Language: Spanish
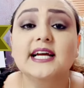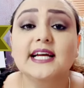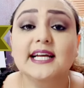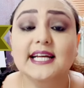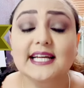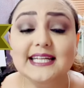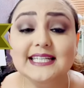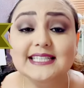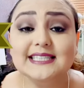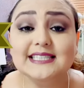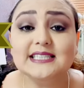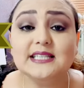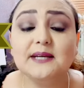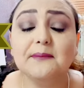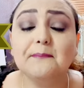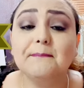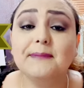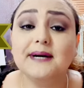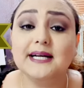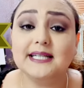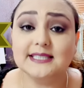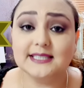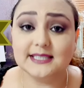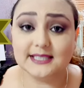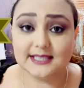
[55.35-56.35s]
Este
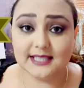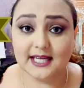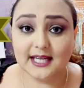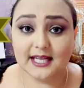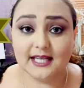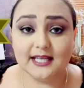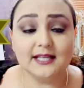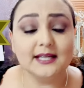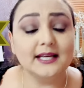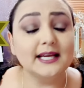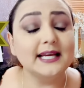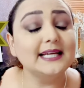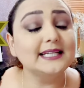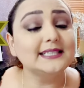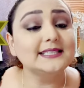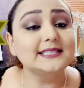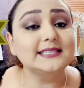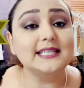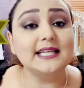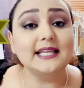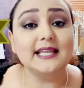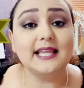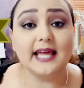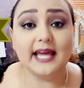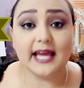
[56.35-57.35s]
pastel es
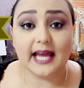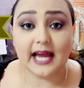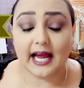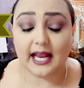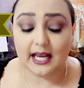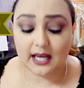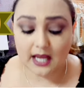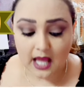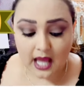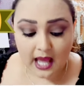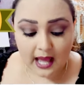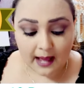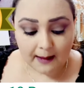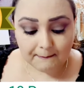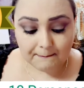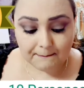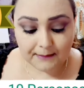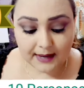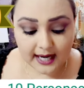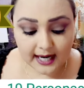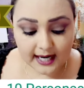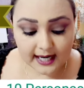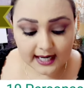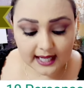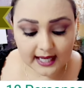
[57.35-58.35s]
ideal
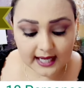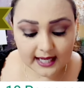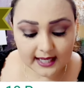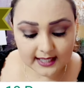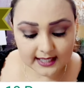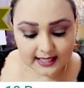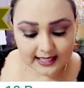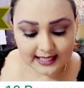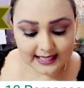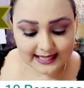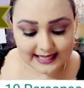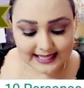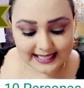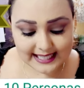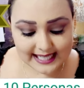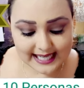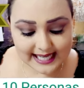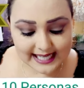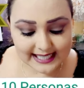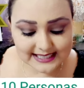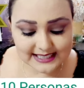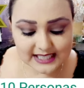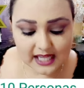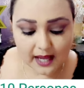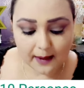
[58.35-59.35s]
para
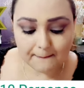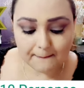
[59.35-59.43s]
10